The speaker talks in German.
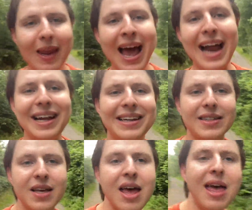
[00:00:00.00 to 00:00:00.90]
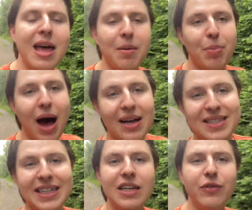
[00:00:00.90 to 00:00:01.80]
Allerdings ein paar
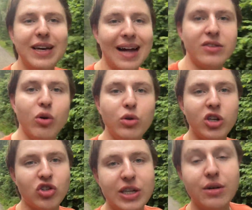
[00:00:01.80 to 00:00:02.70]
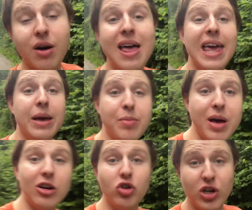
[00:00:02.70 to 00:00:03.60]
signifikante Unterschiede im
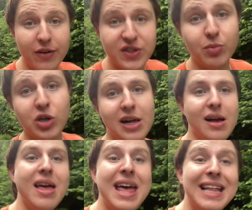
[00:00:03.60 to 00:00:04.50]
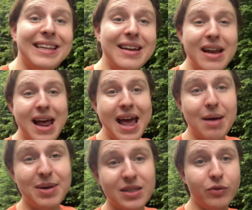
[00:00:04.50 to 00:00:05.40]
Geschäftsmodell. Denn
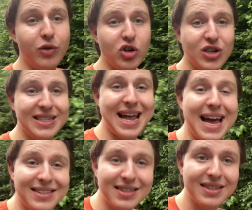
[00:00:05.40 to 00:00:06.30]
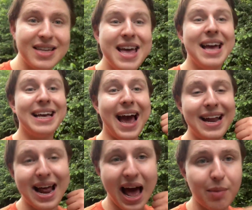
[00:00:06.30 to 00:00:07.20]
Amazon Fresh ist erstens
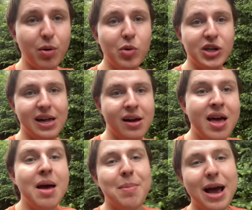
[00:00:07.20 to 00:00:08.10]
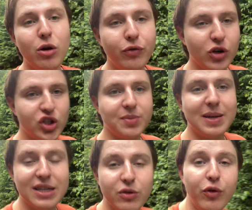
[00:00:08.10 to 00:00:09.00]
kein Abo-Modell. Bei HelloFresh ist man
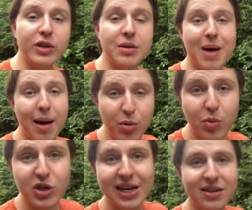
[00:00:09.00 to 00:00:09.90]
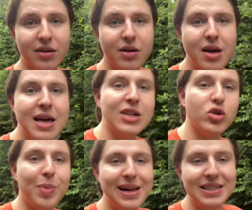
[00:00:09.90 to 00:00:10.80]
ja sofort in einem Abo-Modell drin
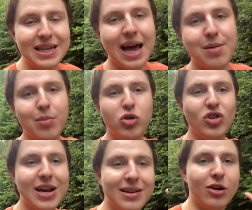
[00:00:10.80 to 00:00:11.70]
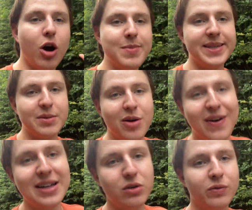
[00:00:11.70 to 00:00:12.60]
sobald ich da einmal bestelle, dann kommt das immer
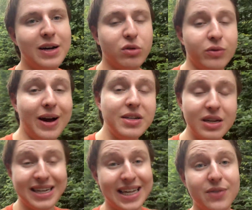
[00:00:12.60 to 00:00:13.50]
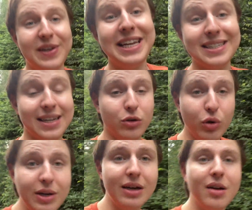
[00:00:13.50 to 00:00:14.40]
weiter und weiter und weiter. Ich kann zwar jederzeit
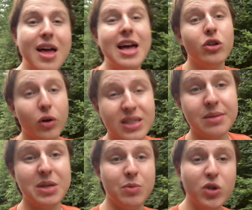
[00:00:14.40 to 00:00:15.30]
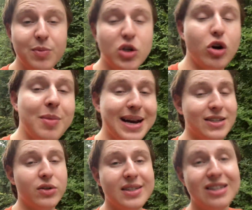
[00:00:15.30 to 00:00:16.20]
kündigen, trotzdem, ich muss mich kümmern,
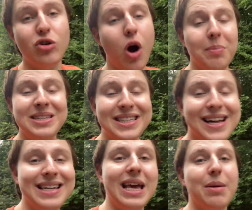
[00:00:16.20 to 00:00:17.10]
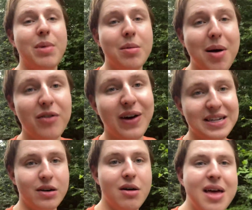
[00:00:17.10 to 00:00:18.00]
ansonsten kommt es halt eben immer
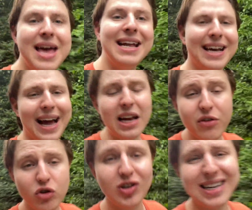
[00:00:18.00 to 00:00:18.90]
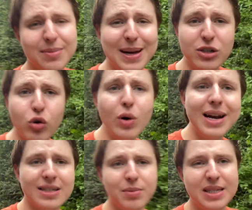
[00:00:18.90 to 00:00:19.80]
weiter. Da kann ich verstehen, dass manche Kunden
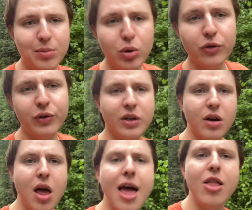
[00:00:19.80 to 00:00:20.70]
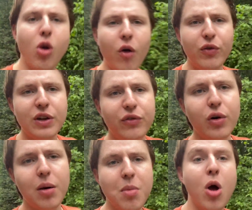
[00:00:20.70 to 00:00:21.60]
das ein bisschen blöd finden, doch für die
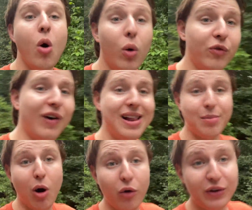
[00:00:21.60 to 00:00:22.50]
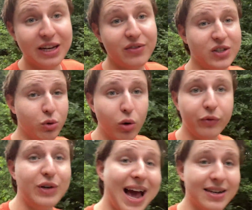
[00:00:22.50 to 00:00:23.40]
Firmen und vor allem auch für die Investoren,
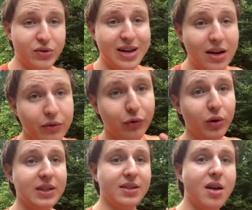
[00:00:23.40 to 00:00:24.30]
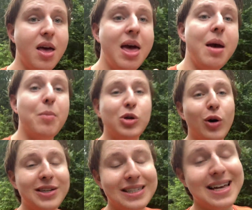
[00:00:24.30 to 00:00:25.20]
für die Aktionäre, für uns
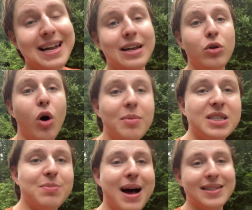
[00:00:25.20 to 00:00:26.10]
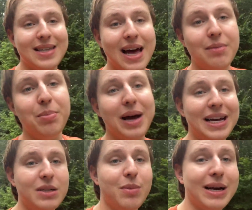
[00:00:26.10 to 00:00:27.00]
bedeutet das ein enormes Maß an
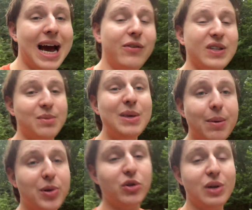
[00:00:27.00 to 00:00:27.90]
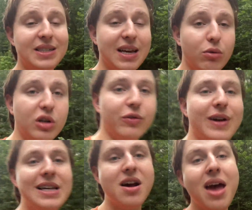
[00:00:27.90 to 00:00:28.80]
Berechenbarkeit, was mir persönlich sehr gut
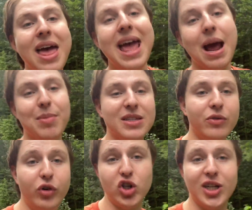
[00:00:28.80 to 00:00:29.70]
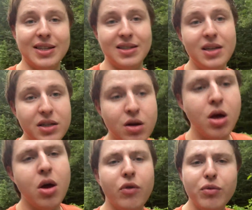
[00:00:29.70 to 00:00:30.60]
gefällt. Amazon Fresh hat das nicht.
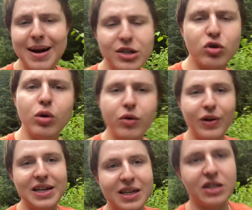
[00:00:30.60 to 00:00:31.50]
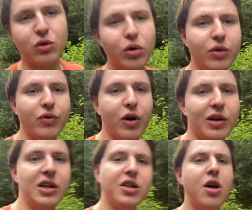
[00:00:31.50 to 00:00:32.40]
Für manche Kunden vielleicht recht
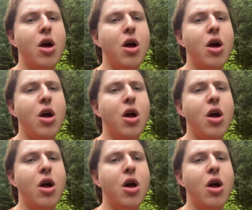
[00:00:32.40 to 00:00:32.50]
kundenfreundlich.